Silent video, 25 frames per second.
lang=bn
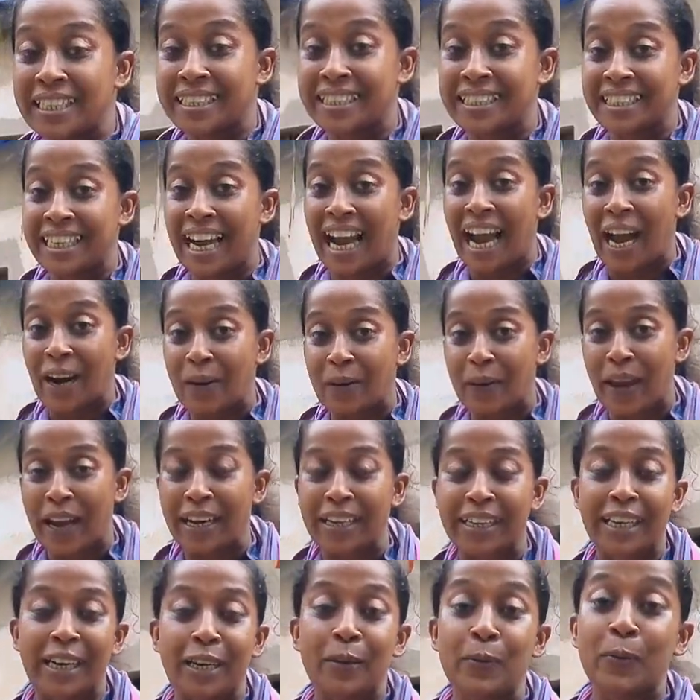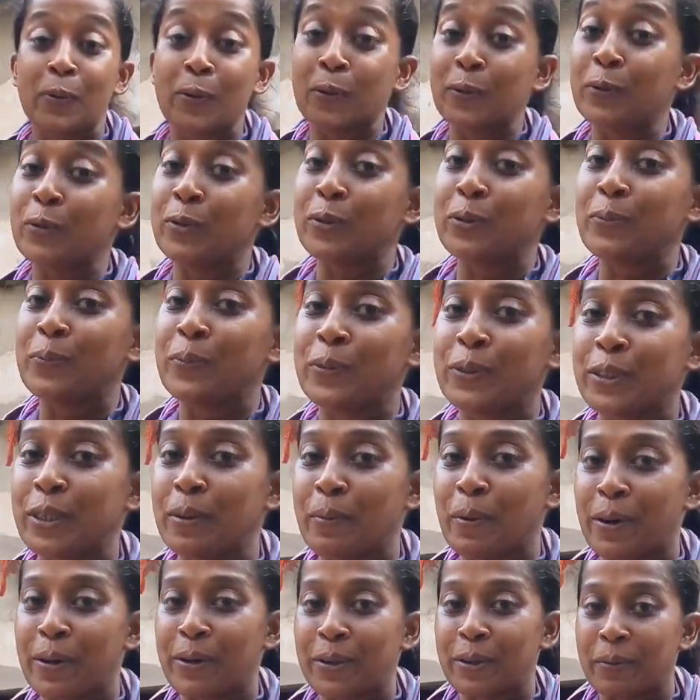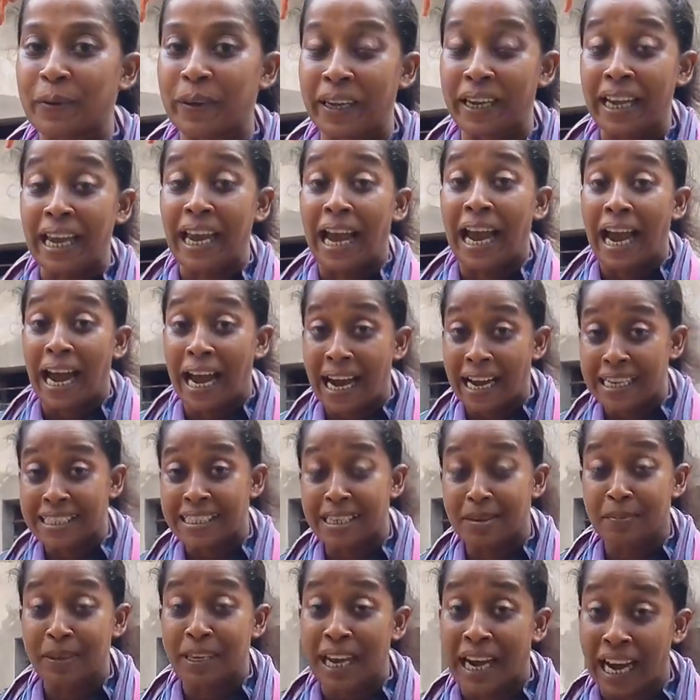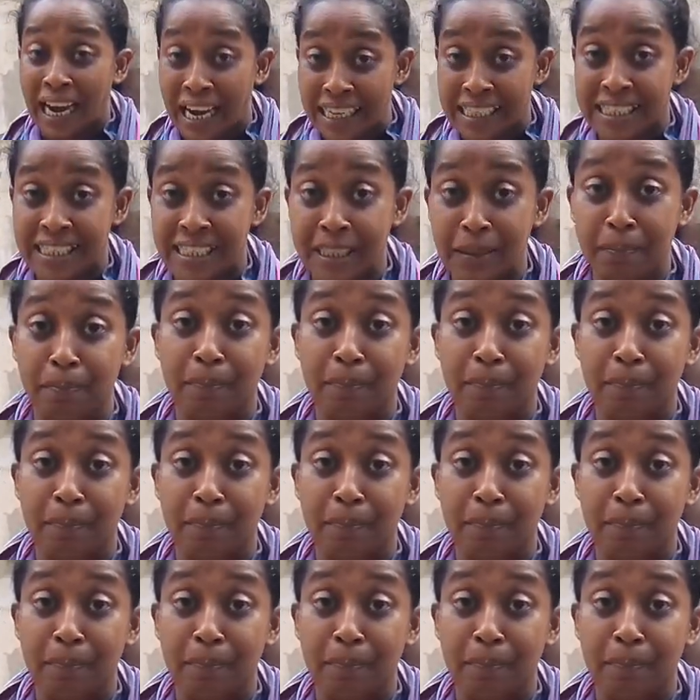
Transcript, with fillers: এসেছি আরও একটা নতুন পুজো মণ্ডপে আজ আমি আছি